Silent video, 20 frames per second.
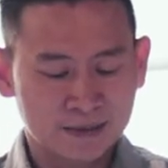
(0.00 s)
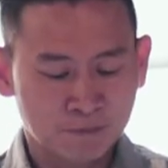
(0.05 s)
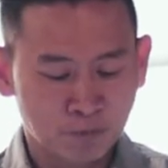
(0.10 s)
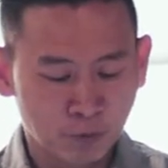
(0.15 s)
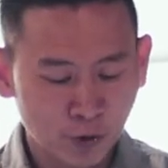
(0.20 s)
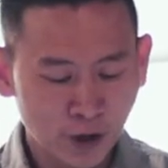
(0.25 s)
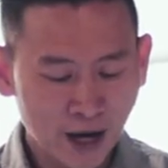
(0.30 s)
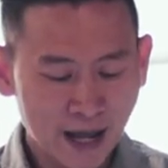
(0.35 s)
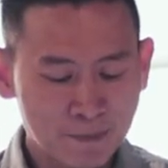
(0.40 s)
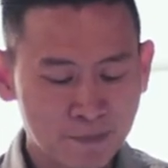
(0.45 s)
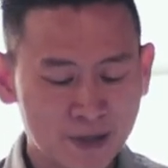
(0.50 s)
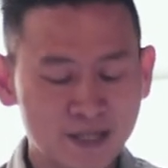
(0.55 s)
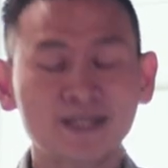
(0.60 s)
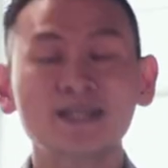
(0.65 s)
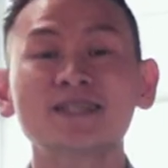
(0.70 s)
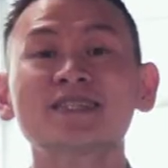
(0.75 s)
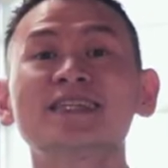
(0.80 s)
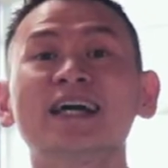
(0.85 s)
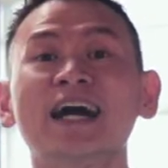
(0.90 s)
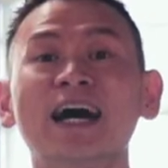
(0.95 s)
mulai
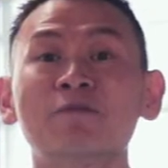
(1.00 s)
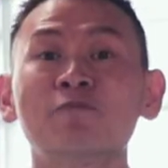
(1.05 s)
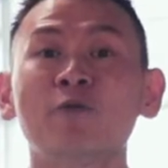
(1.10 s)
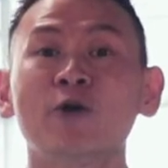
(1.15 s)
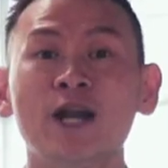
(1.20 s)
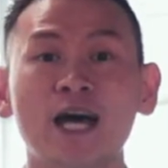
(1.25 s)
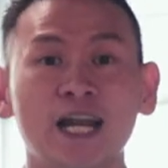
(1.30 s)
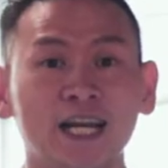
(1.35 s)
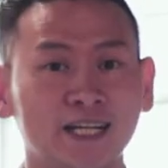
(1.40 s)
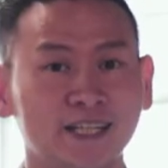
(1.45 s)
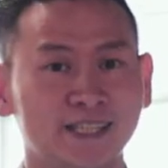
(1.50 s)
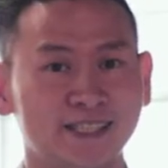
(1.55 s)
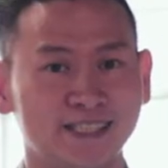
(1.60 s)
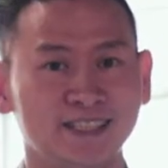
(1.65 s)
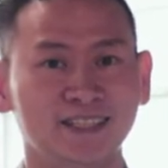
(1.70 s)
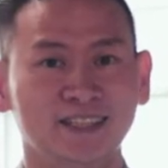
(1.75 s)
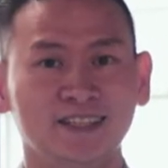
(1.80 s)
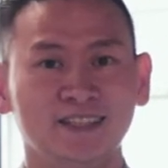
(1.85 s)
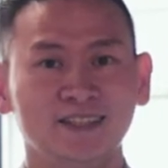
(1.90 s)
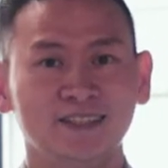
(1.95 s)
bisnis dengan modal
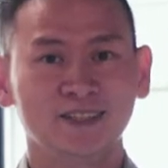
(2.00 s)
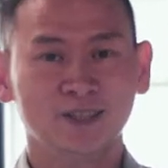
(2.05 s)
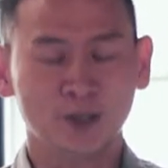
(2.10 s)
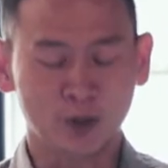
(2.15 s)
kecil